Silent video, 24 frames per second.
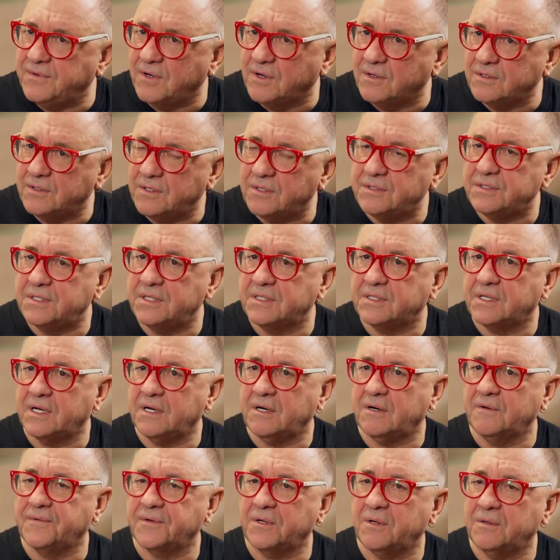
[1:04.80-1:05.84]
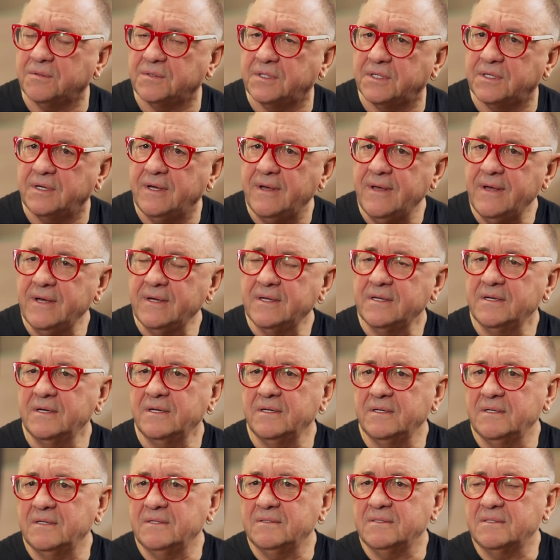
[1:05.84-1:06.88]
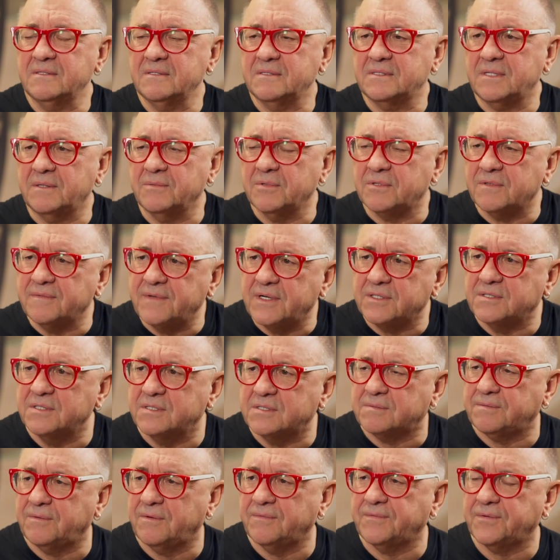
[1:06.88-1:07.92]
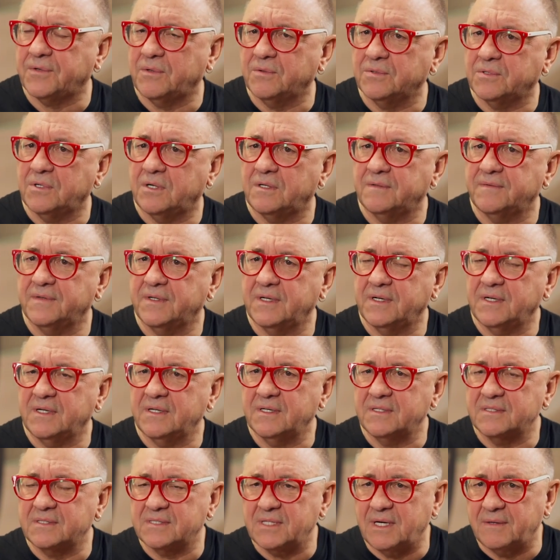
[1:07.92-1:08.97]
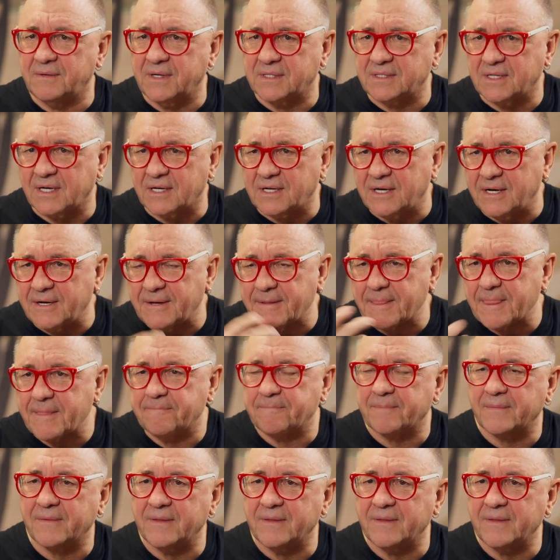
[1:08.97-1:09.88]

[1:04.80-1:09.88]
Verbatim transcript: robi wolno i te offroady, yy, całe towarzystwo offroadowe, cała taka